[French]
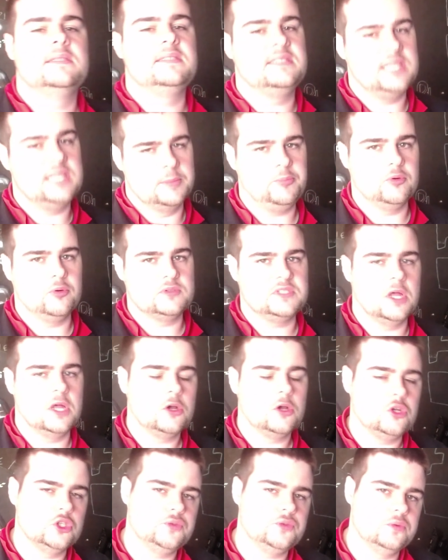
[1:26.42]
C'est pour ça
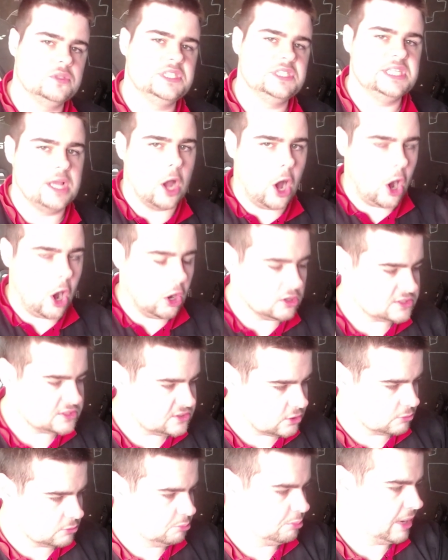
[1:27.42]
que je vous dis en
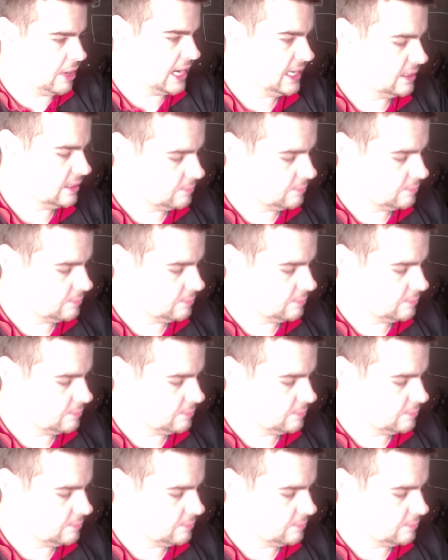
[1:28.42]
stand-by,